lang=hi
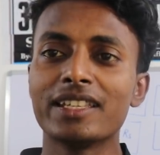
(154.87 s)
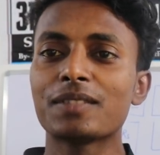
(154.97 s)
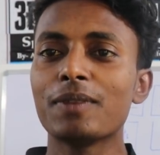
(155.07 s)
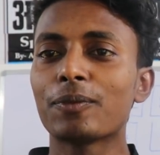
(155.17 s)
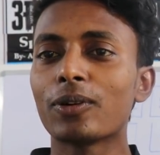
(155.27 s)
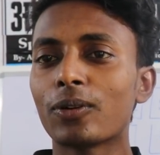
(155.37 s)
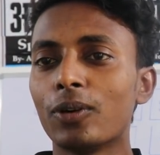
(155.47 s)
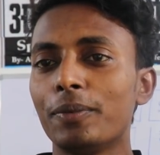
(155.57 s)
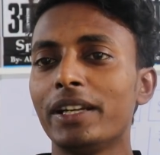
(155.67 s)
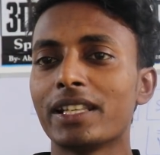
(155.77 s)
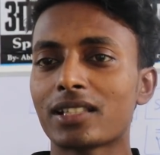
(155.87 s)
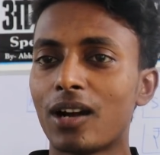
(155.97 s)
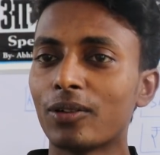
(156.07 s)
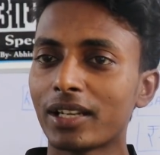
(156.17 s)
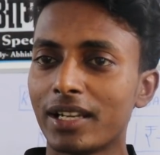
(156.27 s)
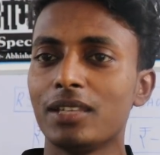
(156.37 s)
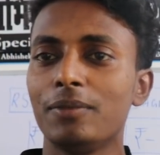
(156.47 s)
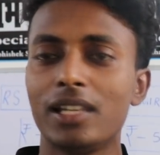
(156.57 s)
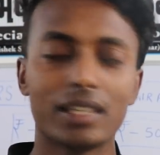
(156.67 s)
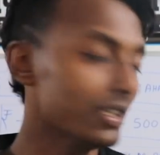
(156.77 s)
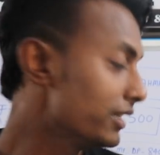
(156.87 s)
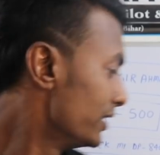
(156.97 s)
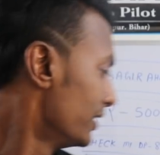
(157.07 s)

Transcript: इसमें आपको कोई भी डिस्काउंट नहीं मिलेगी